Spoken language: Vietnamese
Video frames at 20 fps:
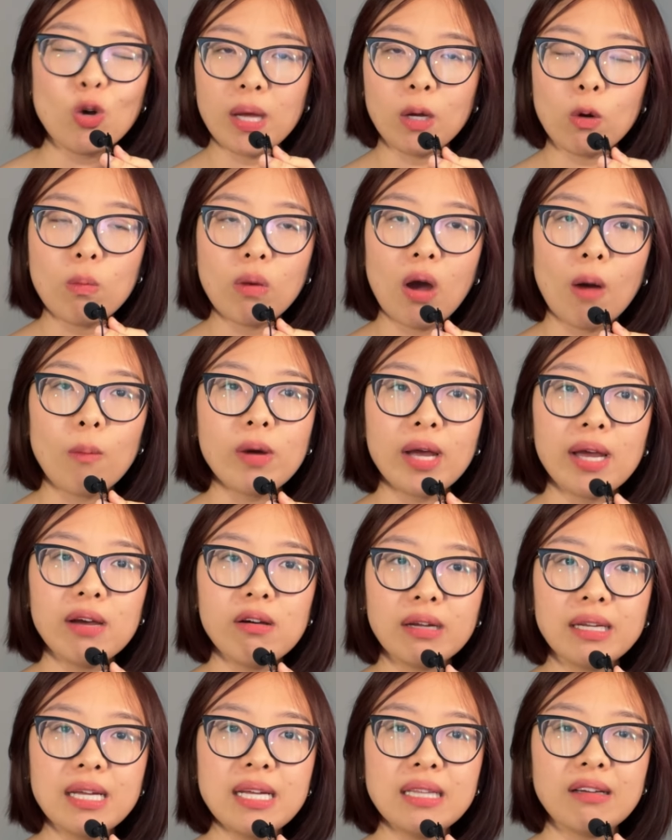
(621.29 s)
Rồi mình cũng có
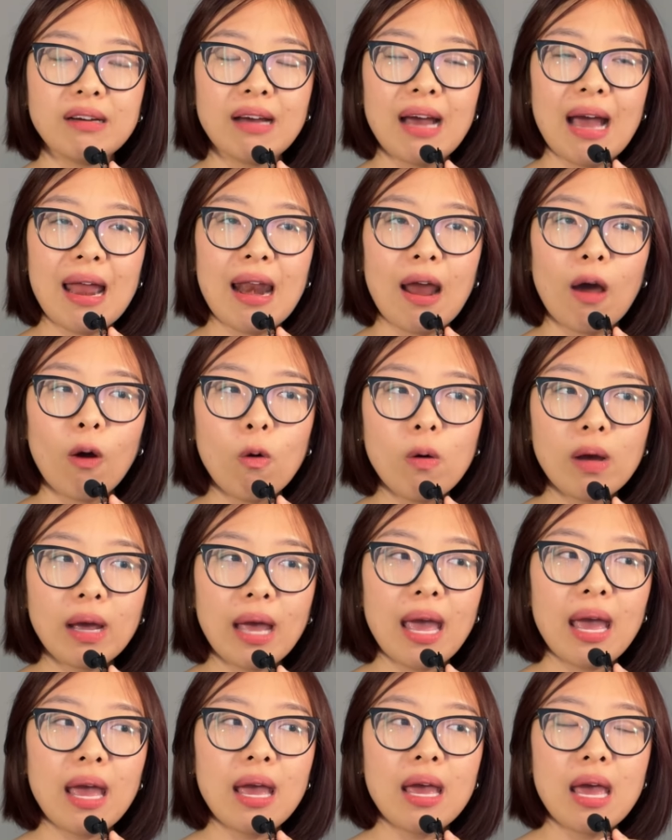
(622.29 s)
một cái hướng nhìn thứ hai là
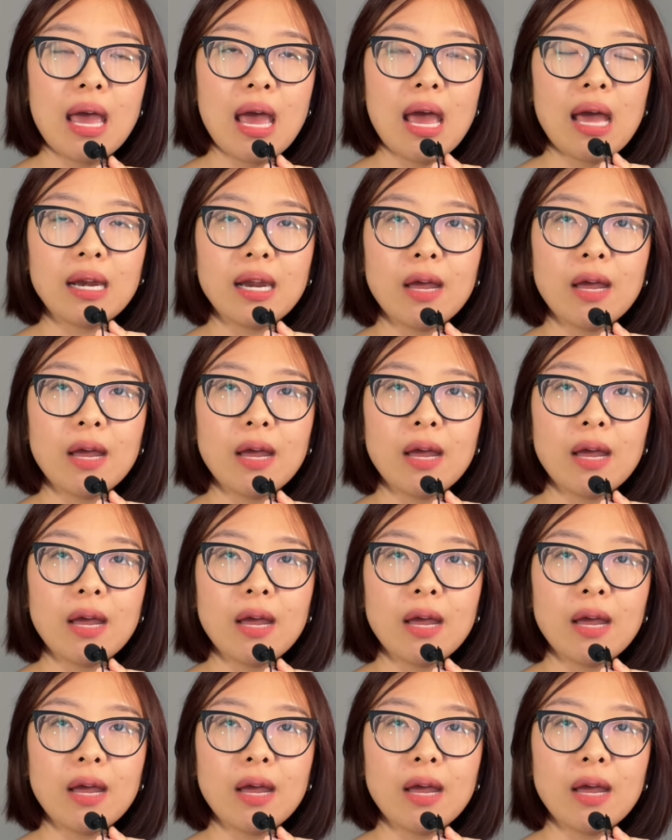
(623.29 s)
ok,